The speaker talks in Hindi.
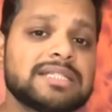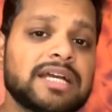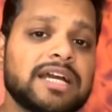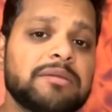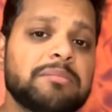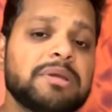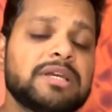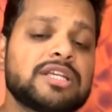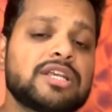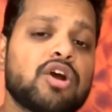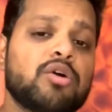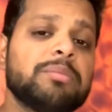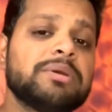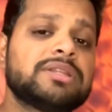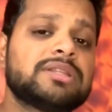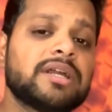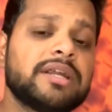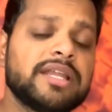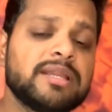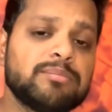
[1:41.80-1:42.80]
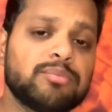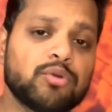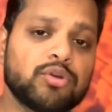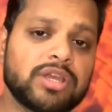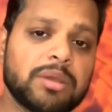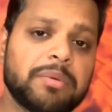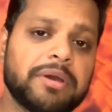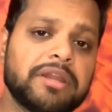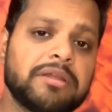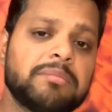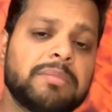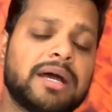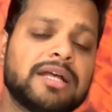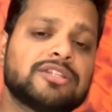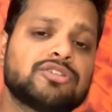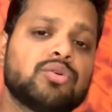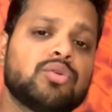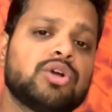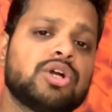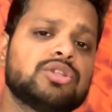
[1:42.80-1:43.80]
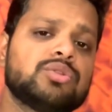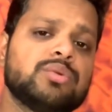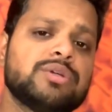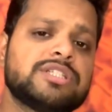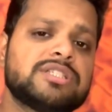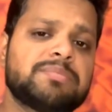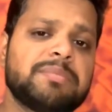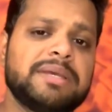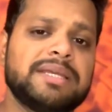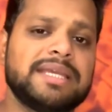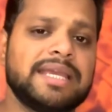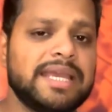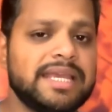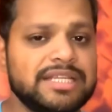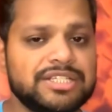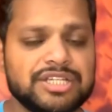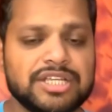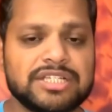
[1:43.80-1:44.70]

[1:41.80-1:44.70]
अगर मैं जाओमी थर्टीन प्रो के बारे में बात करूंगा तो इसमें यही